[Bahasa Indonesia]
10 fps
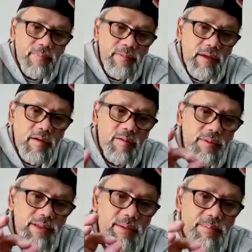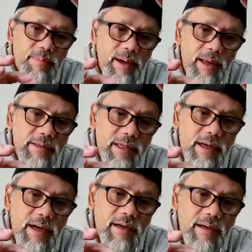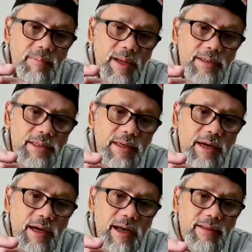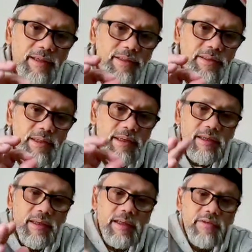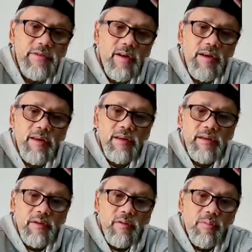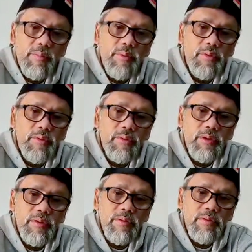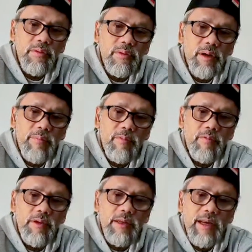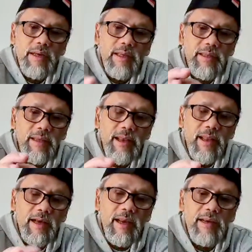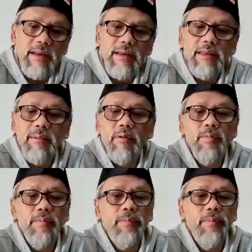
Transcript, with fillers: Jadi kalau bisa pakai SD card 16 giga ke atas, install Ubuntu itu, kemudian kita nyalakan dan kita boot.